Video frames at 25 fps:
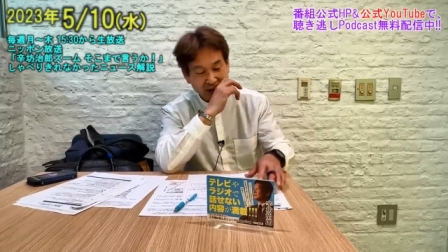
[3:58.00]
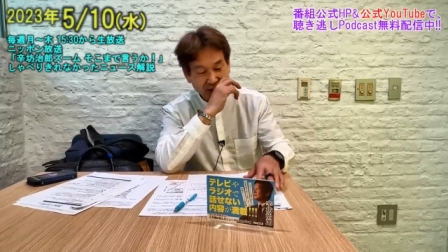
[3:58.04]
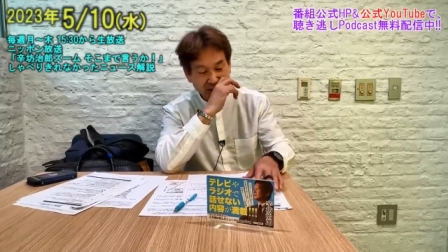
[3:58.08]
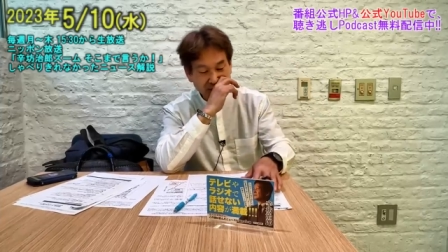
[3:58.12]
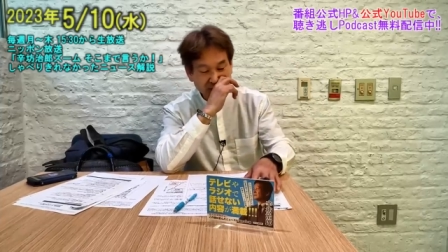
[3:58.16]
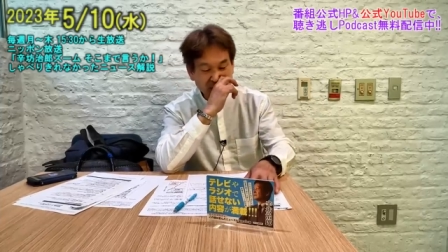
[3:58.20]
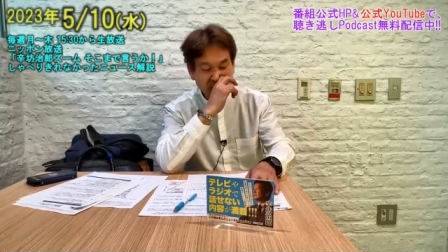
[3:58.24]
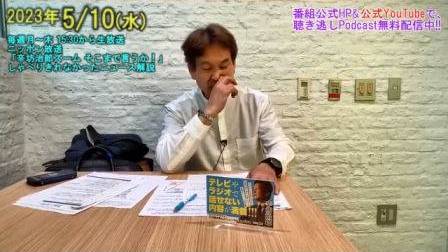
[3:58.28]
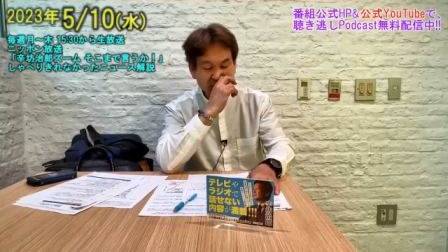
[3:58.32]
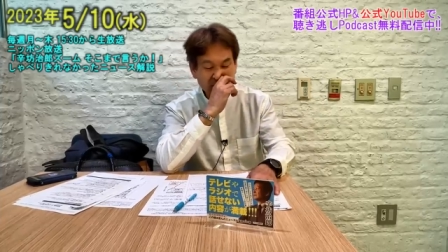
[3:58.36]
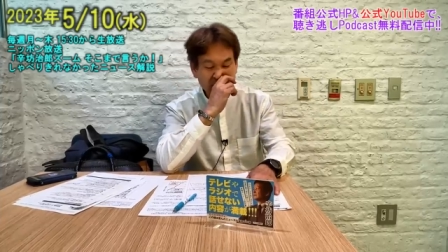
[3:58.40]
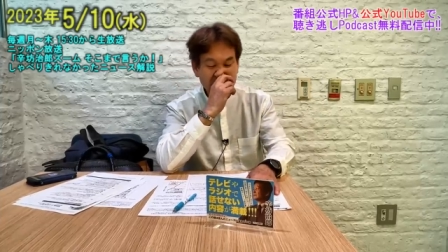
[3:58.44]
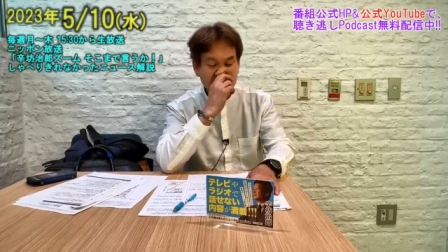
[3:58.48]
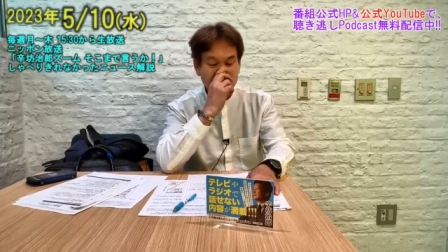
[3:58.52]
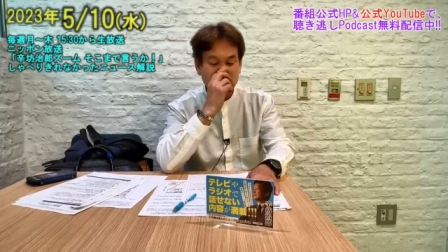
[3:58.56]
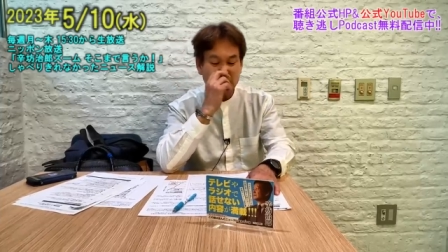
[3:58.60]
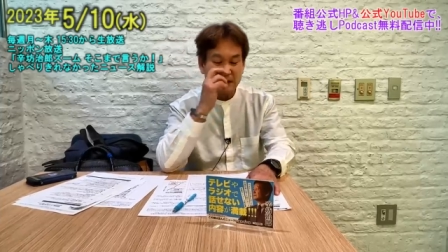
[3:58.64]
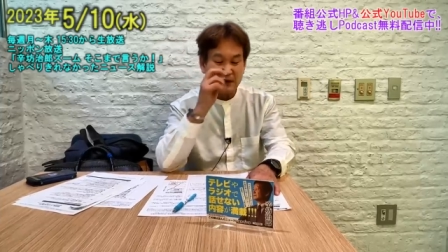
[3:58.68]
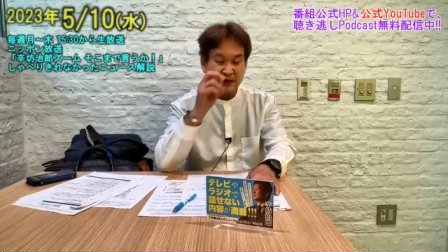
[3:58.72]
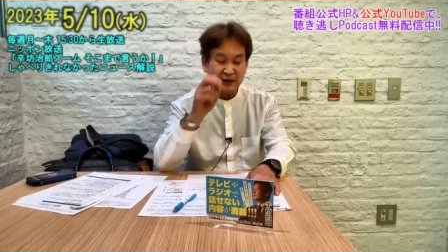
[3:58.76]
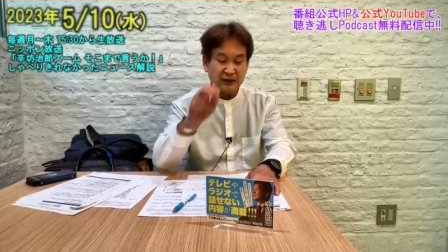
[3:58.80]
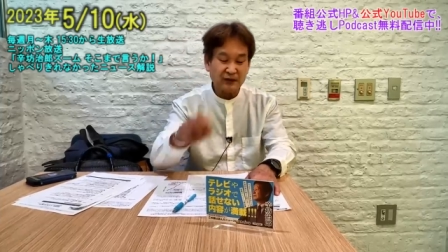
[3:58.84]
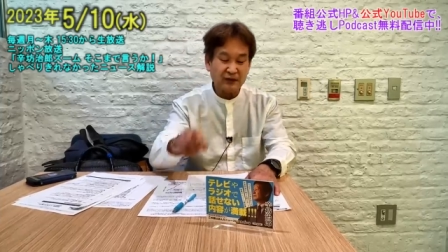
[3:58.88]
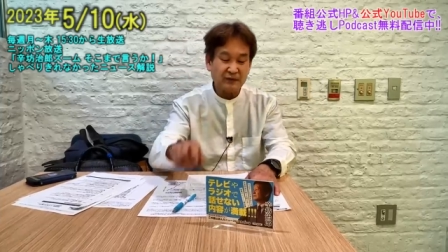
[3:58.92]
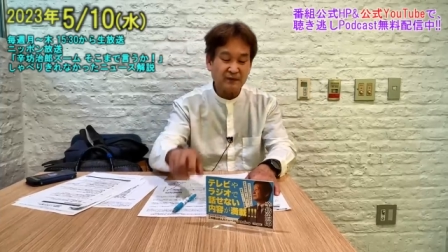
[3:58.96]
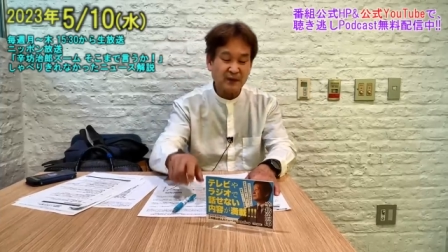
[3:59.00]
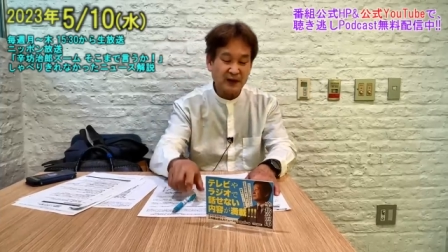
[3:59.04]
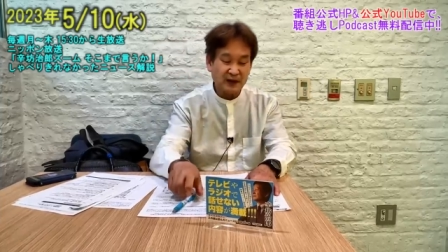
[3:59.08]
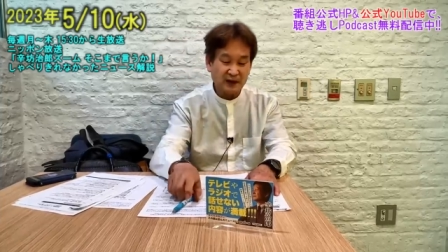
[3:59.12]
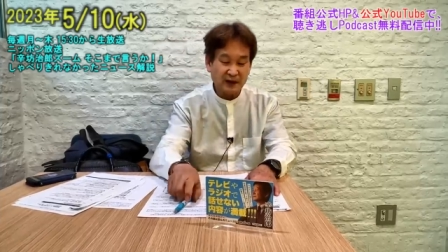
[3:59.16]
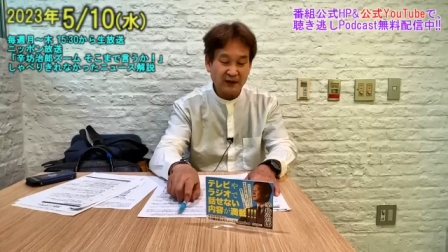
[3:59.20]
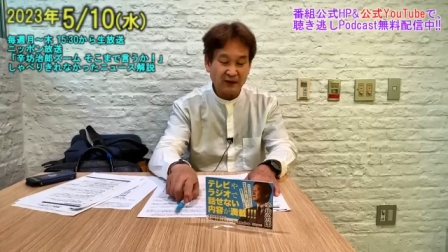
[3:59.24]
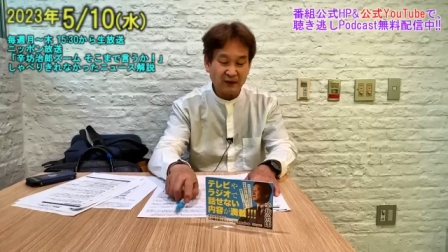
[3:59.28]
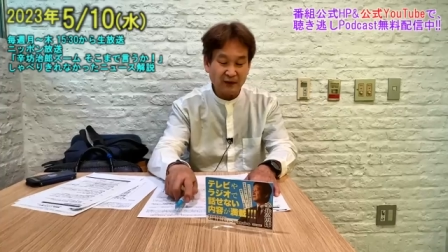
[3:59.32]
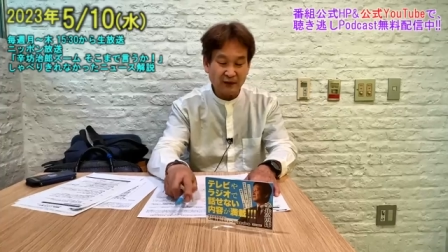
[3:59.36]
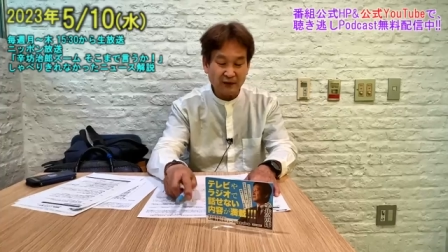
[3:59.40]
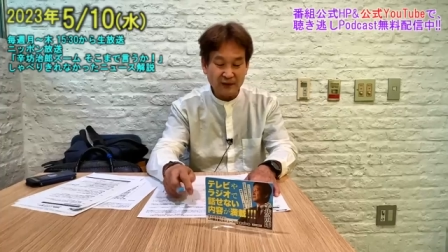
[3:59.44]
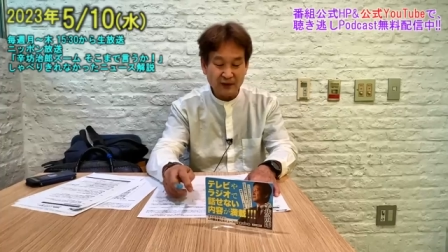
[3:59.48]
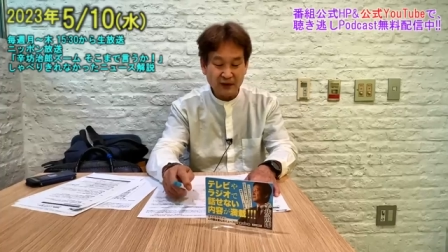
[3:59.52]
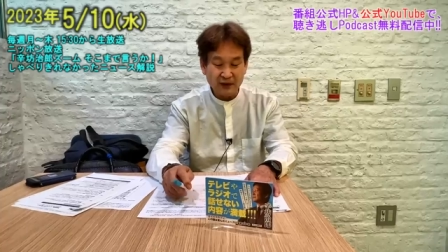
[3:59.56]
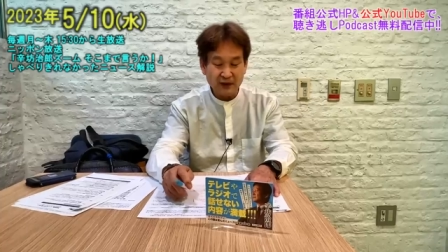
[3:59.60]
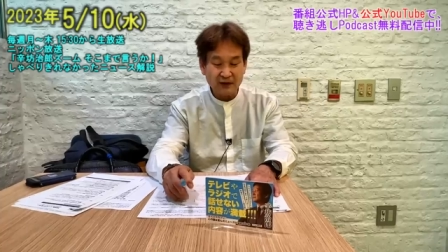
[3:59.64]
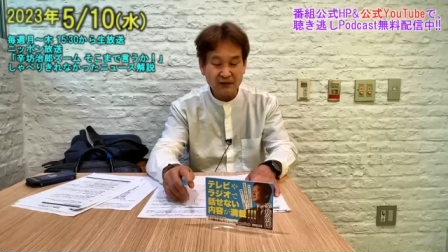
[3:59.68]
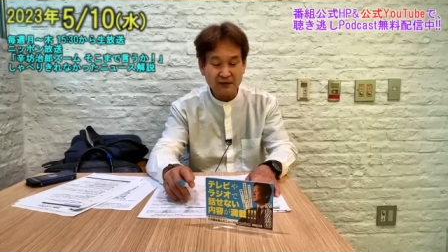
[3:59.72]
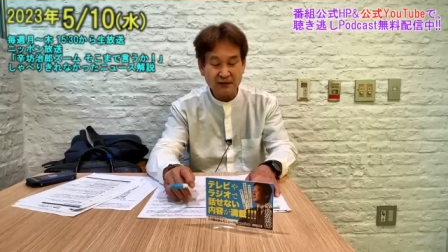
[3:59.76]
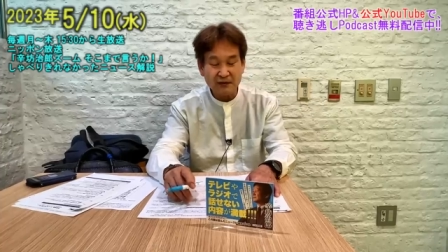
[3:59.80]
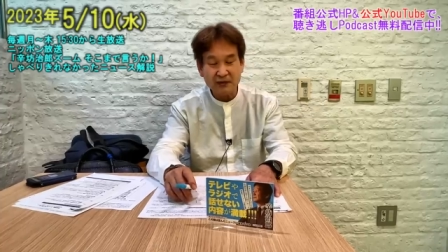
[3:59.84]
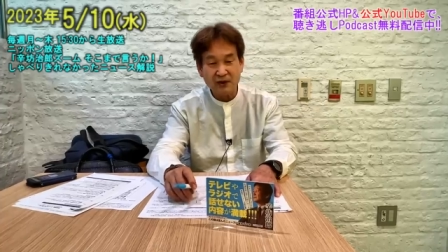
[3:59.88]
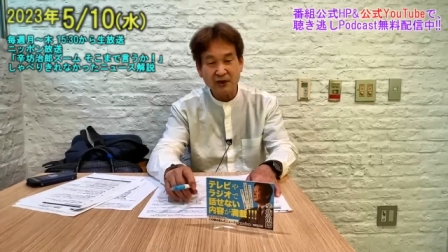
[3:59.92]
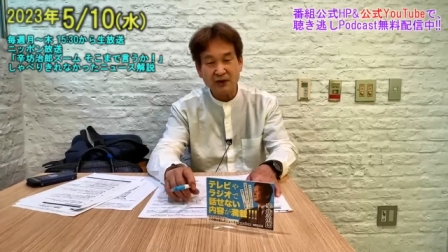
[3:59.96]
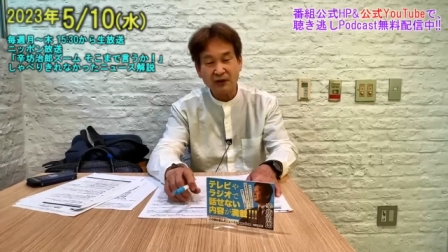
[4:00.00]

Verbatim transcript: マイナス にてんきゅうパーセント、 実質